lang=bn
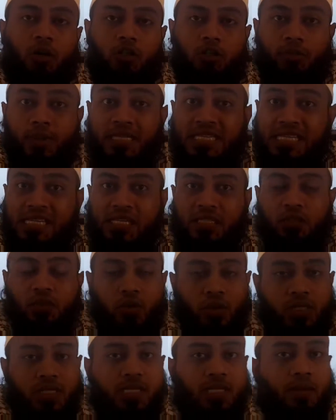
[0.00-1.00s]
অথবা সিক্স
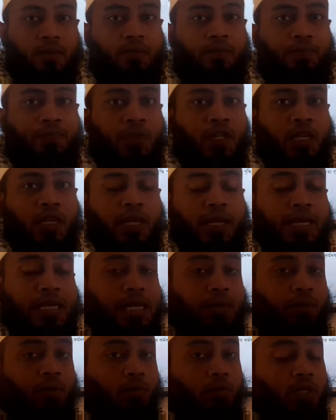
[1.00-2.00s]
হয়েছে
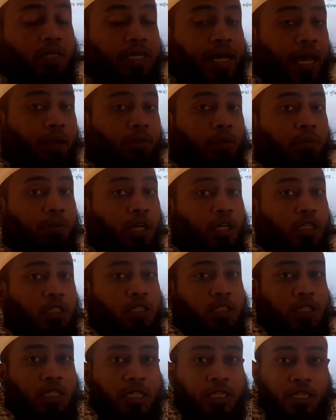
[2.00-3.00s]
এটা আমরা বলি টাইমিং মানে
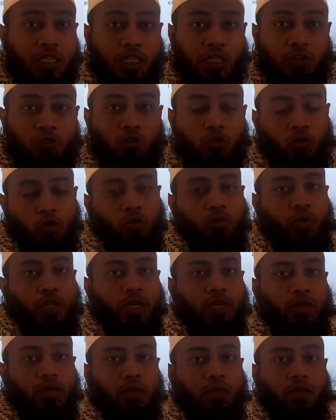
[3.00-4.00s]
নির্দিষ্ট সময়ে